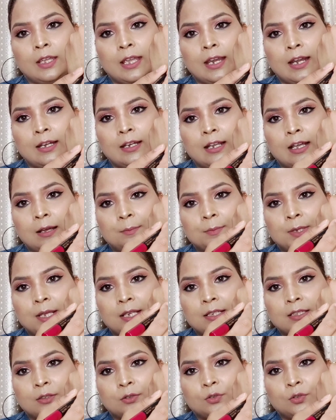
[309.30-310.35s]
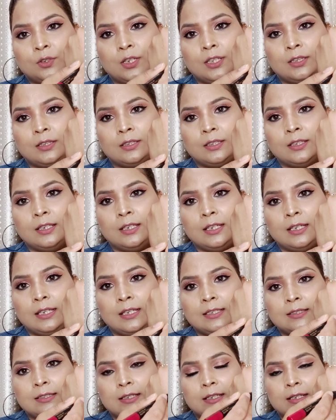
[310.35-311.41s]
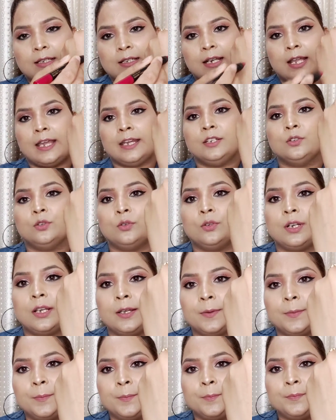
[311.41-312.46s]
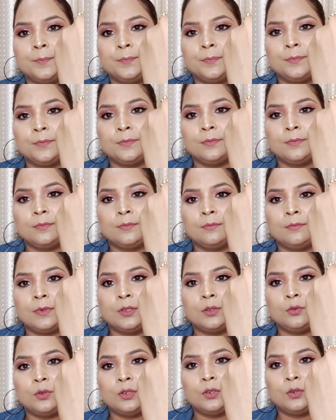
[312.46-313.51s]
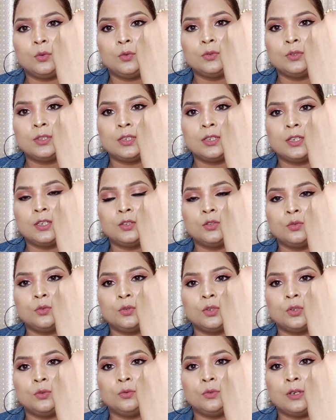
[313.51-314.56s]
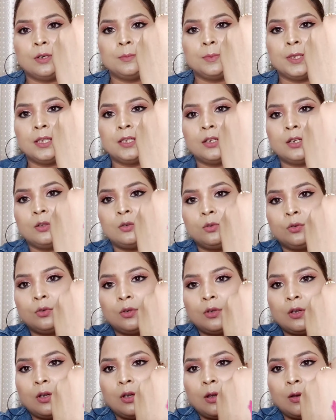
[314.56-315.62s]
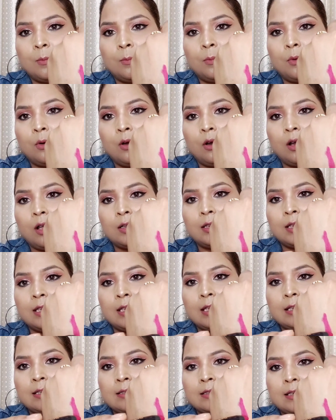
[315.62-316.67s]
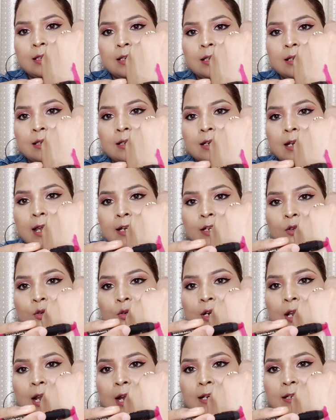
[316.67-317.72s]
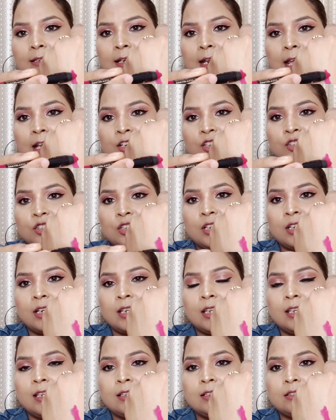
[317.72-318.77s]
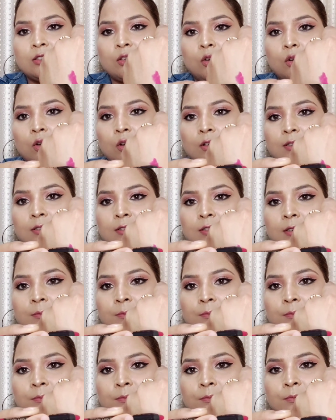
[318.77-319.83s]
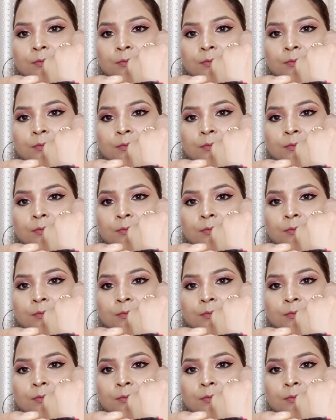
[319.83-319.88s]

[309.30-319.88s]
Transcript: एंड आप देख सकते हो कितनी इजिली ग्लाइड हो रहा है मैं थोड़ा क्लोज करके शो करूं आप देख रहे हो बहुत ही इजिली ग्लाइड हो रहा है एंड टेक्सचर इज ऑसम